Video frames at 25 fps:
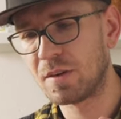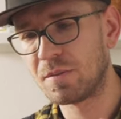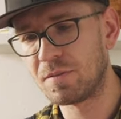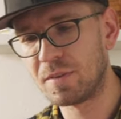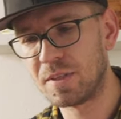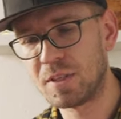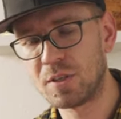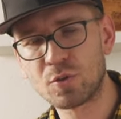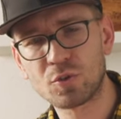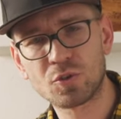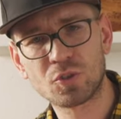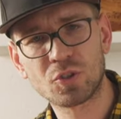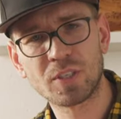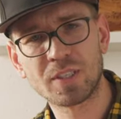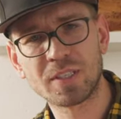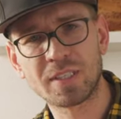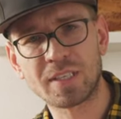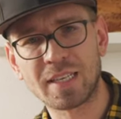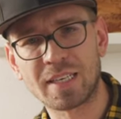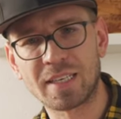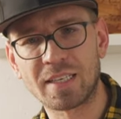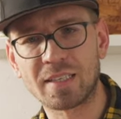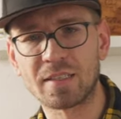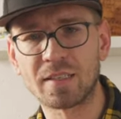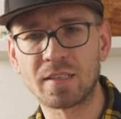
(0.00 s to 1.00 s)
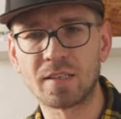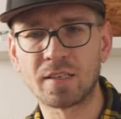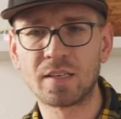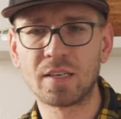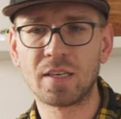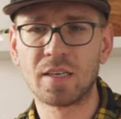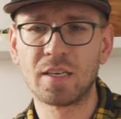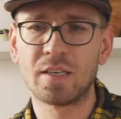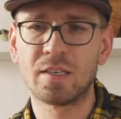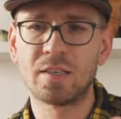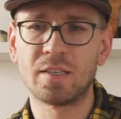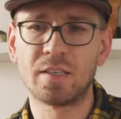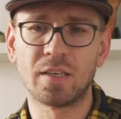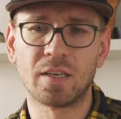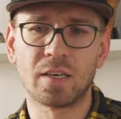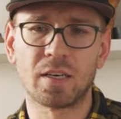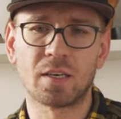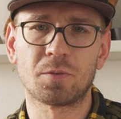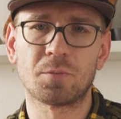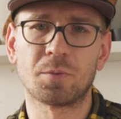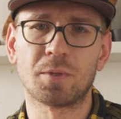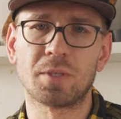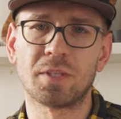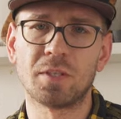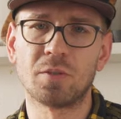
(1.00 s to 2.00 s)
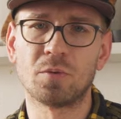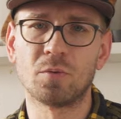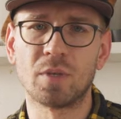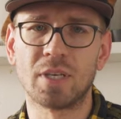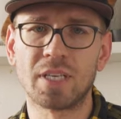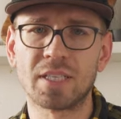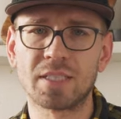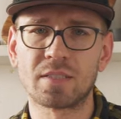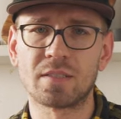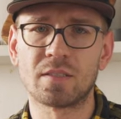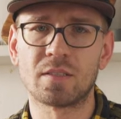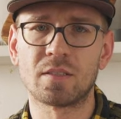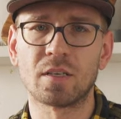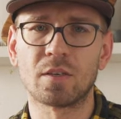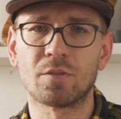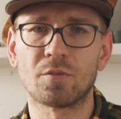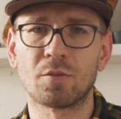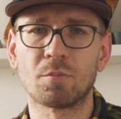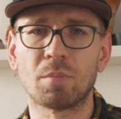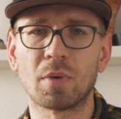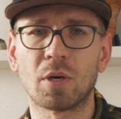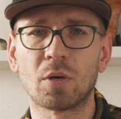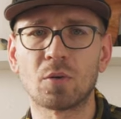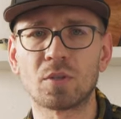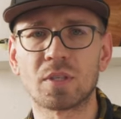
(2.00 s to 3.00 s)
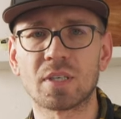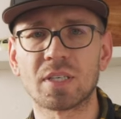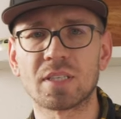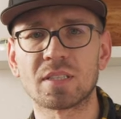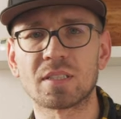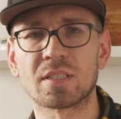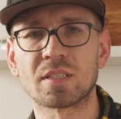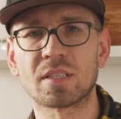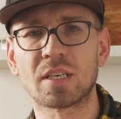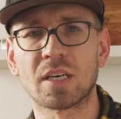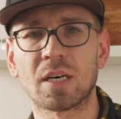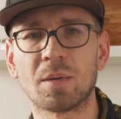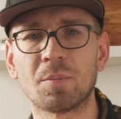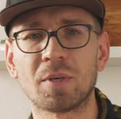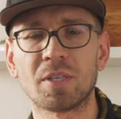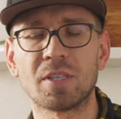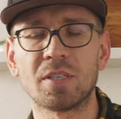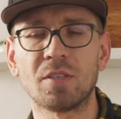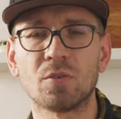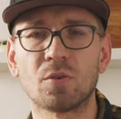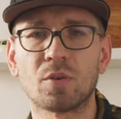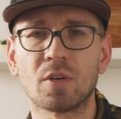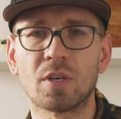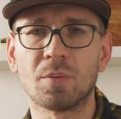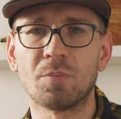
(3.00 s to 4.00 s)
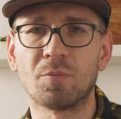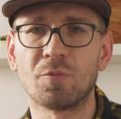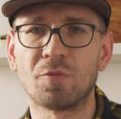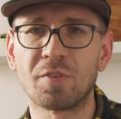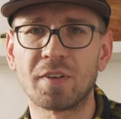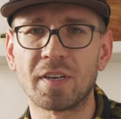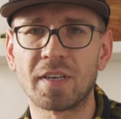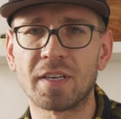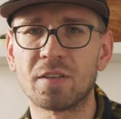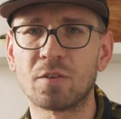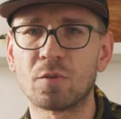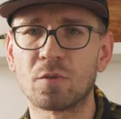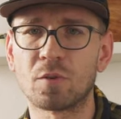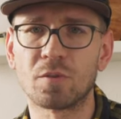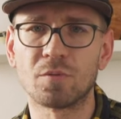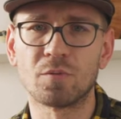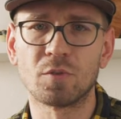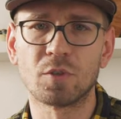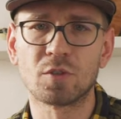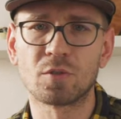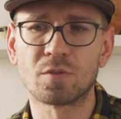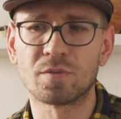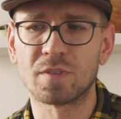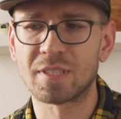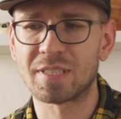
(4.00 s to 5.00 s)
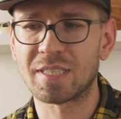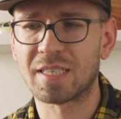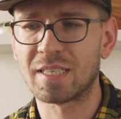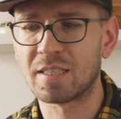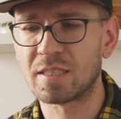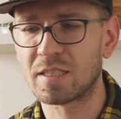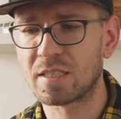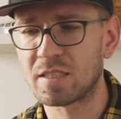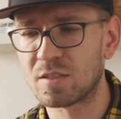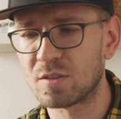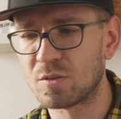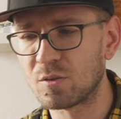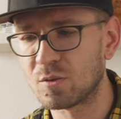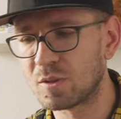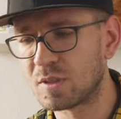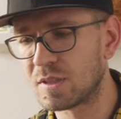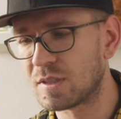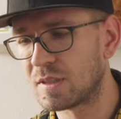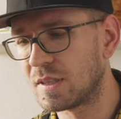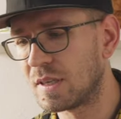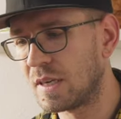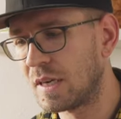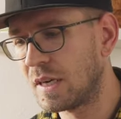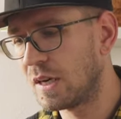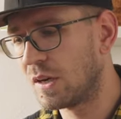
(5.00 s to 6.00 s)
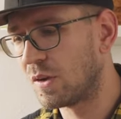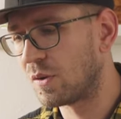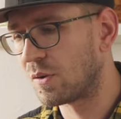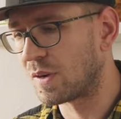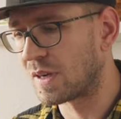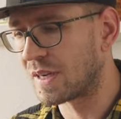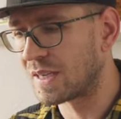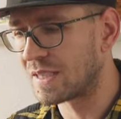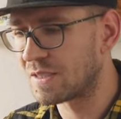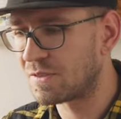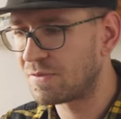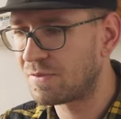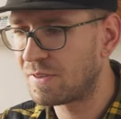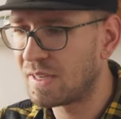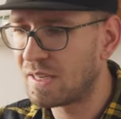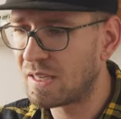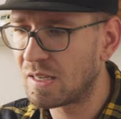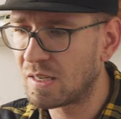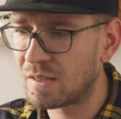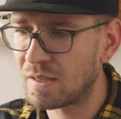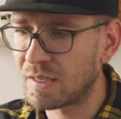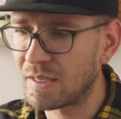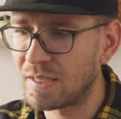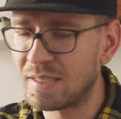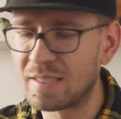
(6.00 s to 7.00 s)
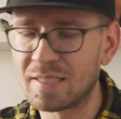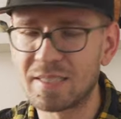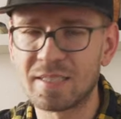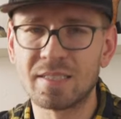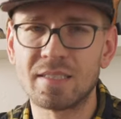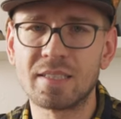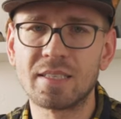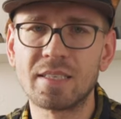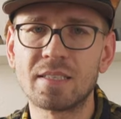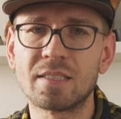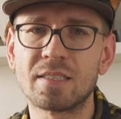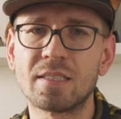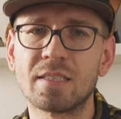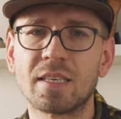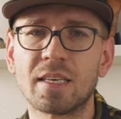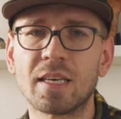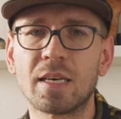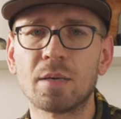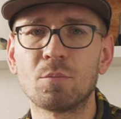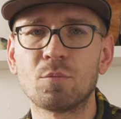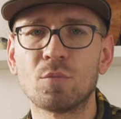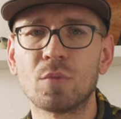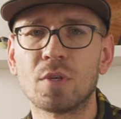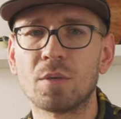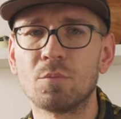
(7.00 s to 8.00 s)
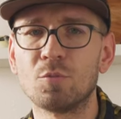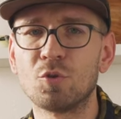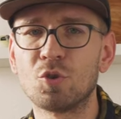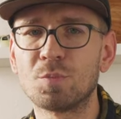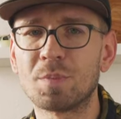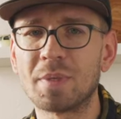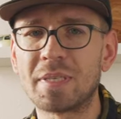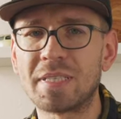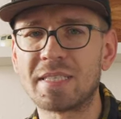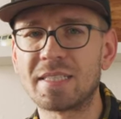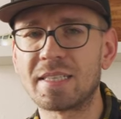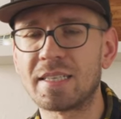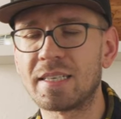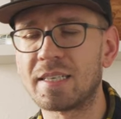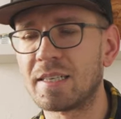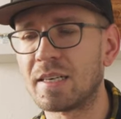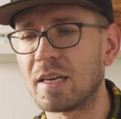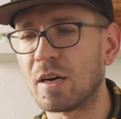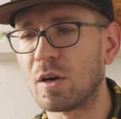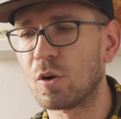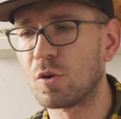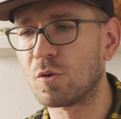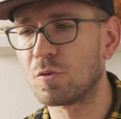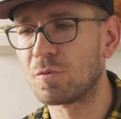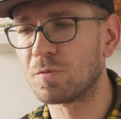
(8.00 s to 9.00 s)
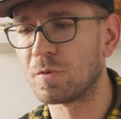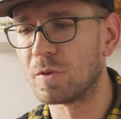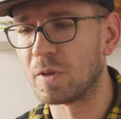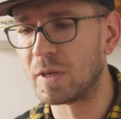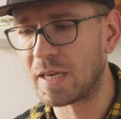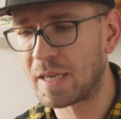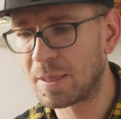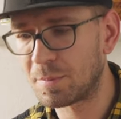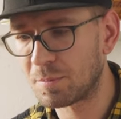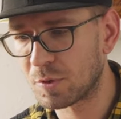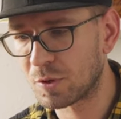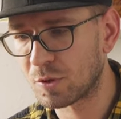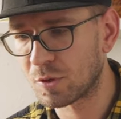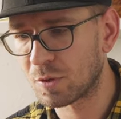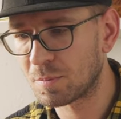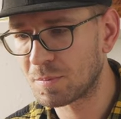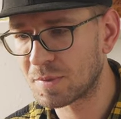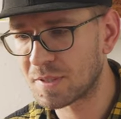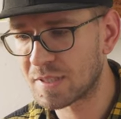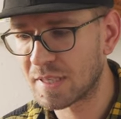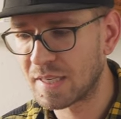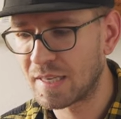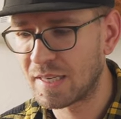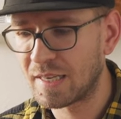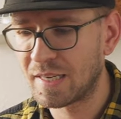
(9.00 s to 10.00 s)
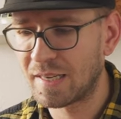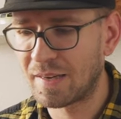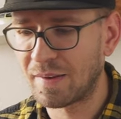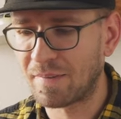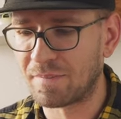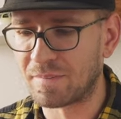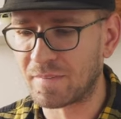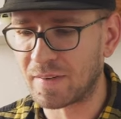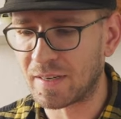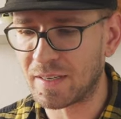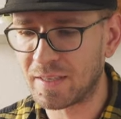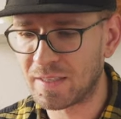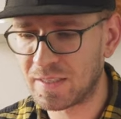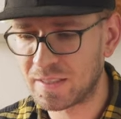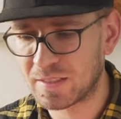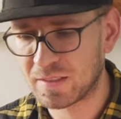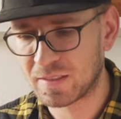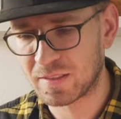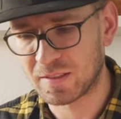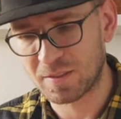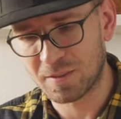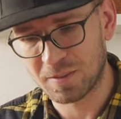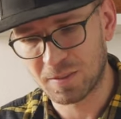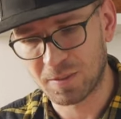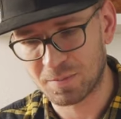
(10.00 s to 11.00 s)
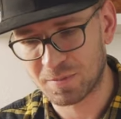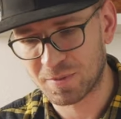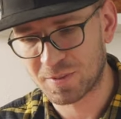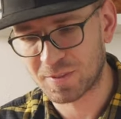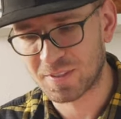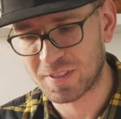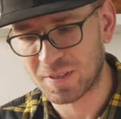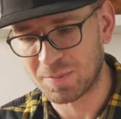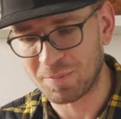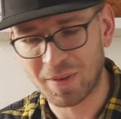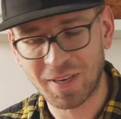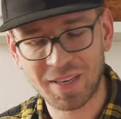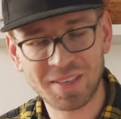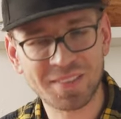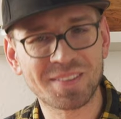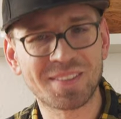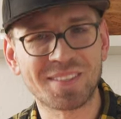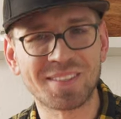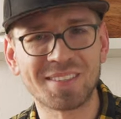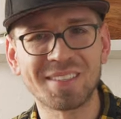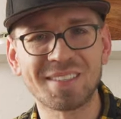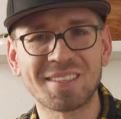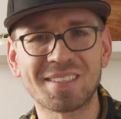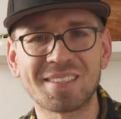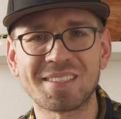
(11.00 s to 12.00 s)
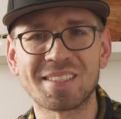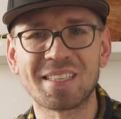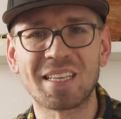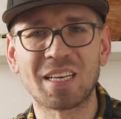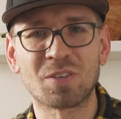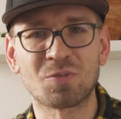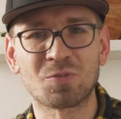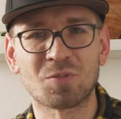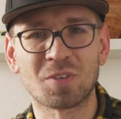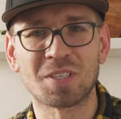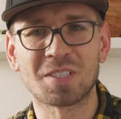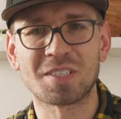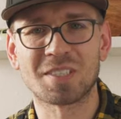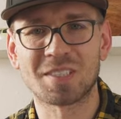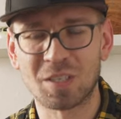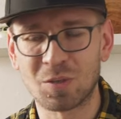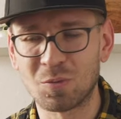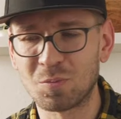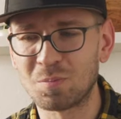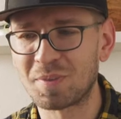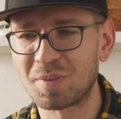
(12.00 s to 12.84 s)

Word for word: Videoschnittrechner, die Hardware, die du letztes Jahr verbaut hast, kann man die noch empfehlen oder würdest du was anderes nutzen? Und ganz viele interessieren sich eben im Speziellen auch für Laptops, weil ich habe es gemerkt, die Dinger sind einfach sau